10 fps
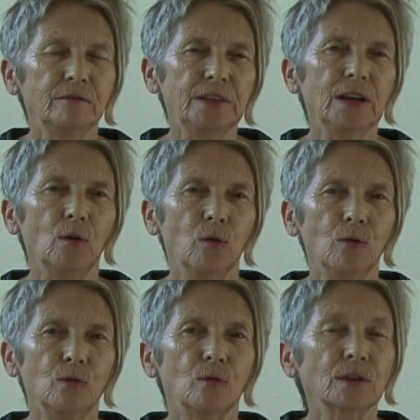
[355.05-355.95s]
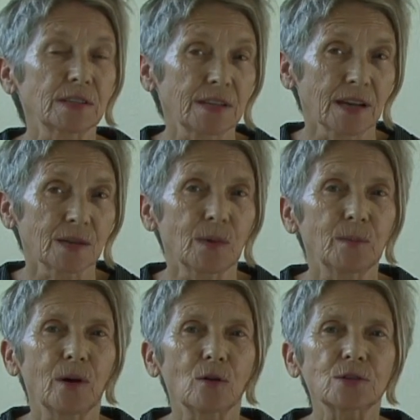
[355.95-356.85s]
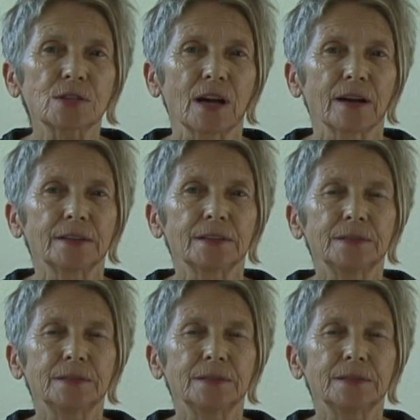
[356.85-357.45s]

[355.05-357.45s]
Wiederholungen, das heißt man braucht Zeit.